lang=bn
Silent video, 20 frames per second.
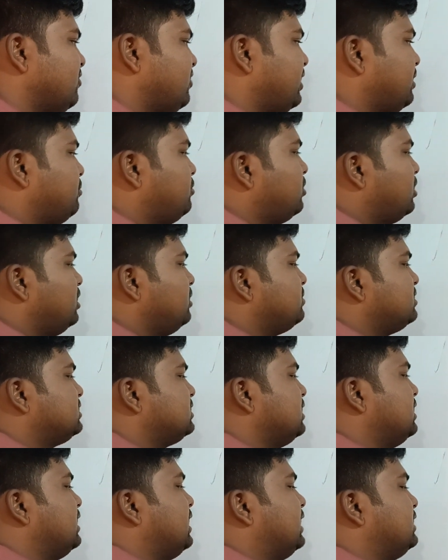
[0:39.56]
ফেব্রুয়ারি
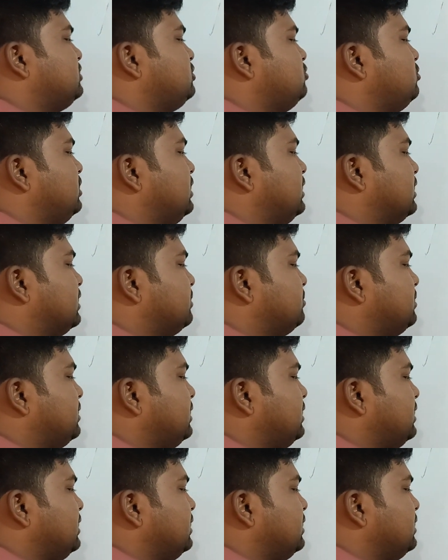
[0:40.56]
মাসের লাস্ট উইক
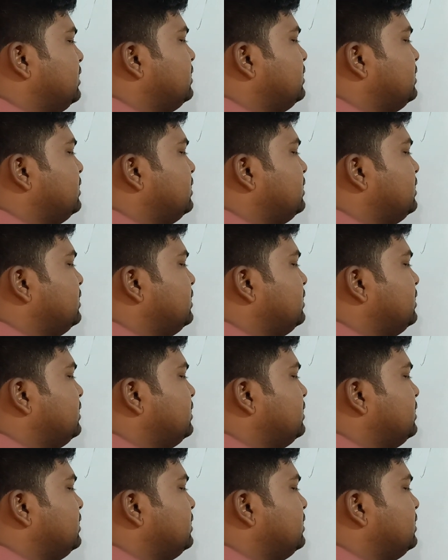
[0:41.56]
মানে